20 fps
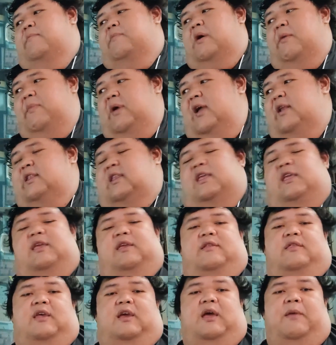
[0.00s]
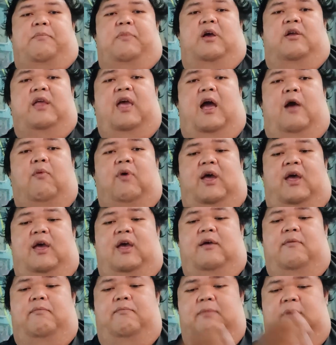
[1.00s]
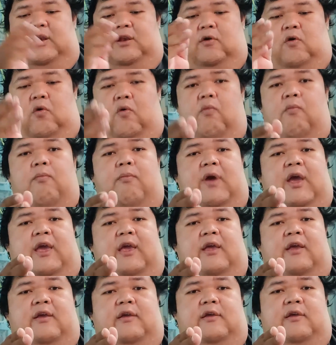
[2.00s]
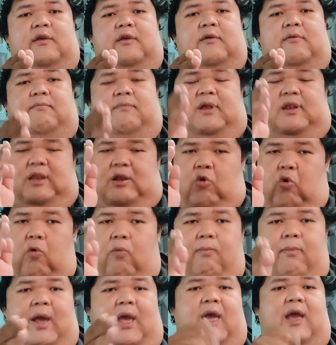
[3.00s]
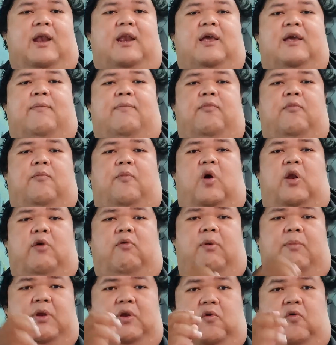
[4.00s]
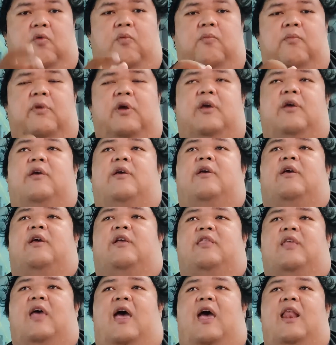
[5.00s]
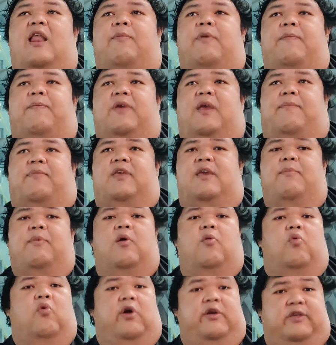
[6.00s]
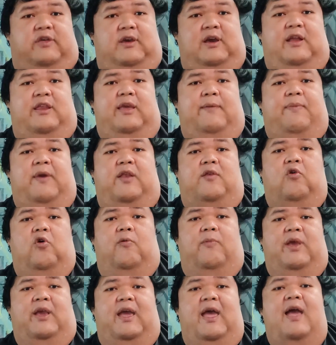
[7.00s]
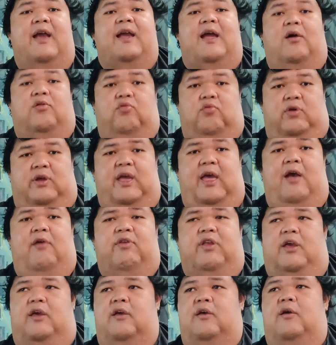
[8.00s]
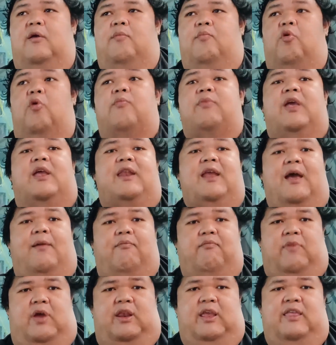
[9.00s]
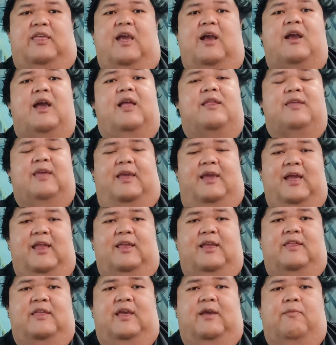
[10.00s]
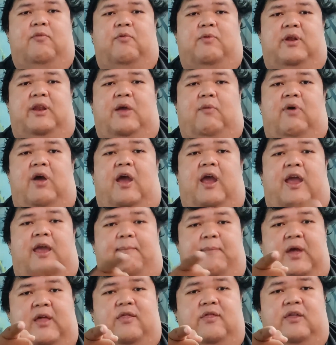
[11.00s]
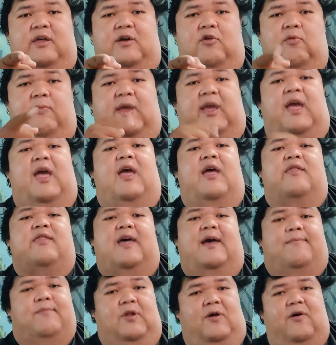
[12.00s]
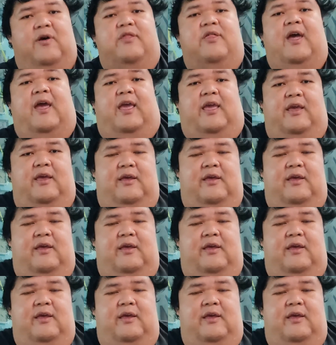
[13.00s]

ประมาณนี้นะครับแล้วถามว่ามันคุ้มไหมมันคุ้มมากนะครับผมบอกเลยว่ามันคุ้มถ้าเราไปเปรียบเทียบกับหัวเชื้อที่เป็นโอเมก้า909เนี่ยผมแนะนำอันนี้จากการใช้งานจริงๆผมแนะนำว่าให้มาซื้อโอเมก้า300ใส่